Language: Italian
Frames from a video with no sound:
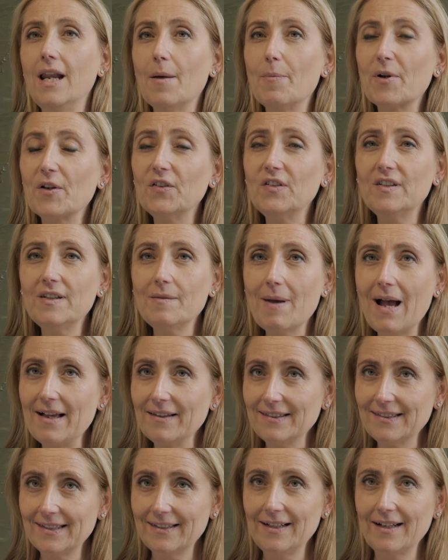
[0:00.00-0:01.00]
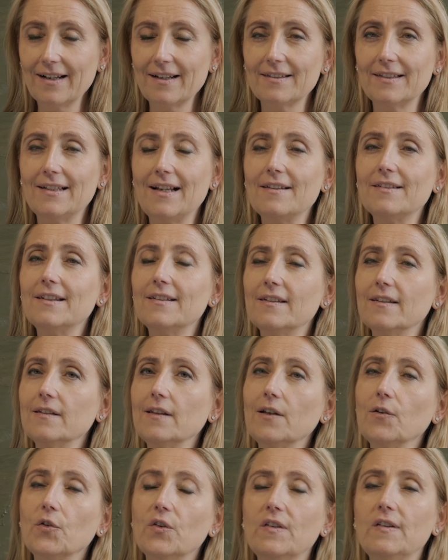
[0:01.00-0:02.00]
La prossima asta della Casa d'Asse
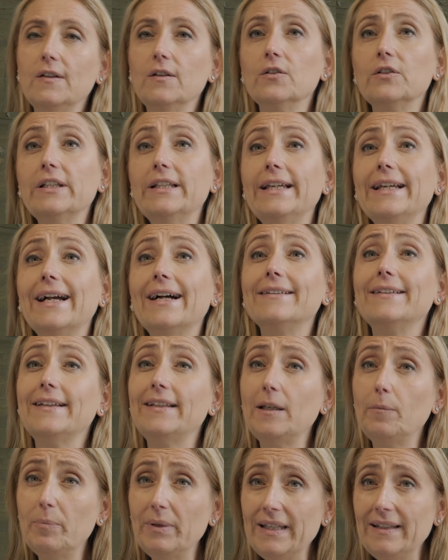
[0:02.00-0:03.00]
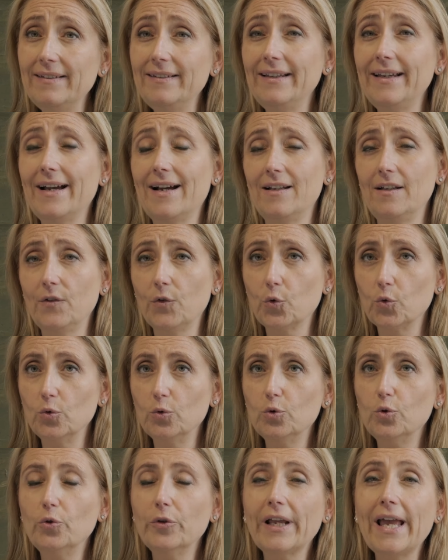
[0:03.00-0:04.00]
Sant'Agostino dedicata ai dipinti, alle
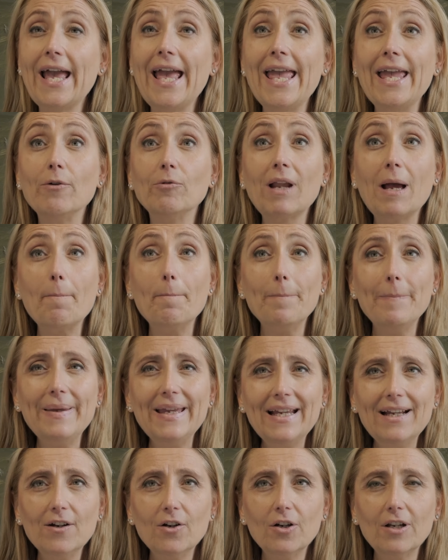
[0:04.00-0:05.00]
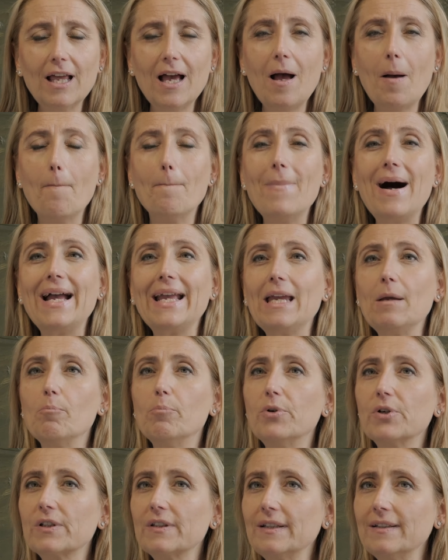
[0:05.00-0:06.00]
sculture, è una piccola ma
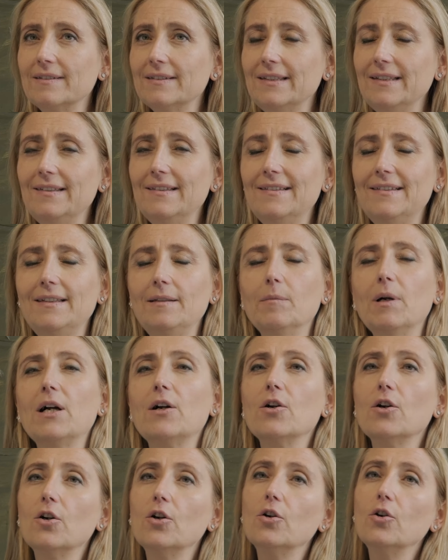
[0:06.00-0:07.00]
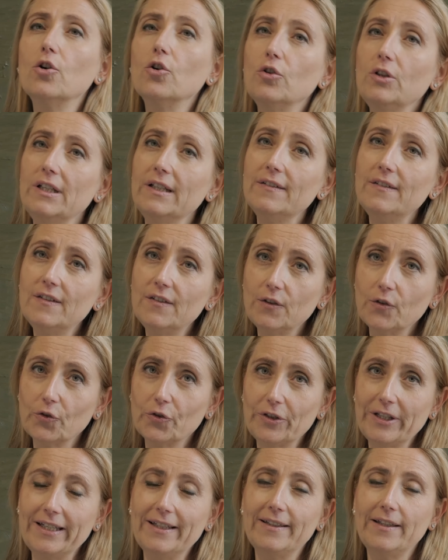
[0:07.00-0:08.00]
importantissima
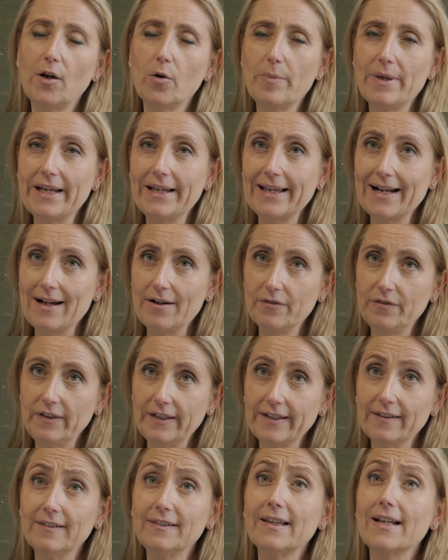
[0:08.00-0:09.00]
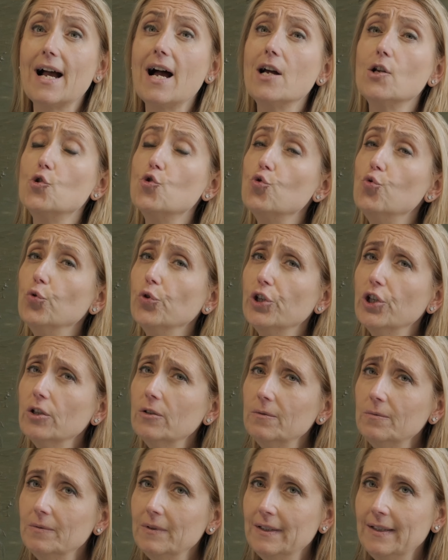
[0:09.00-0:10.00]
collezione di opere grafiche. Sarà a
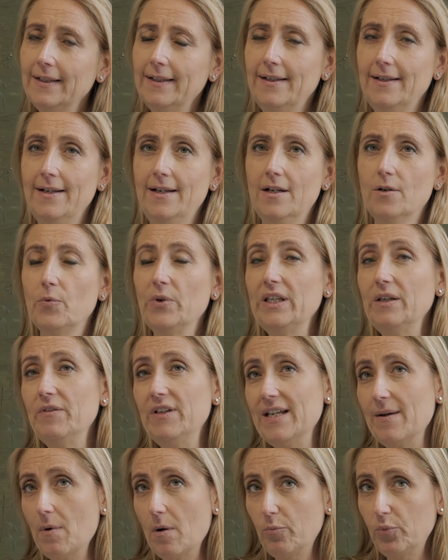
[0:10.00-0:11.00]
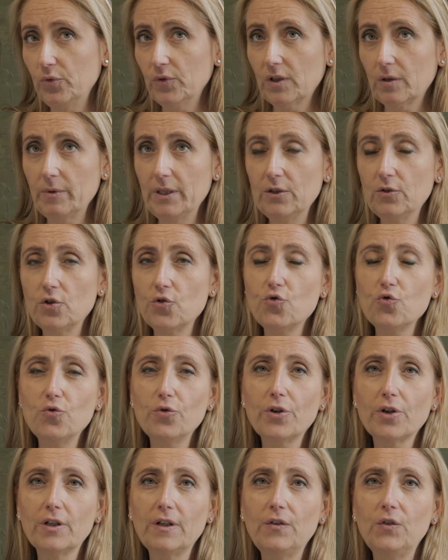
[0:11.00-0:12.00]
giugno, quindi vi diamo appuntamento a
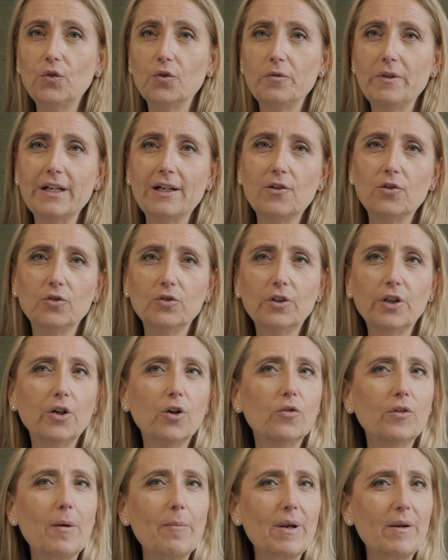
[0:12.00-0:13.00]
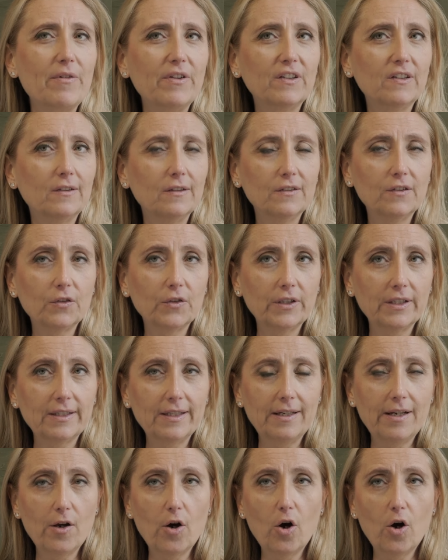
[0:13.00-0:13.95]
giugno. Adesso vi racconterò una breve selezione delle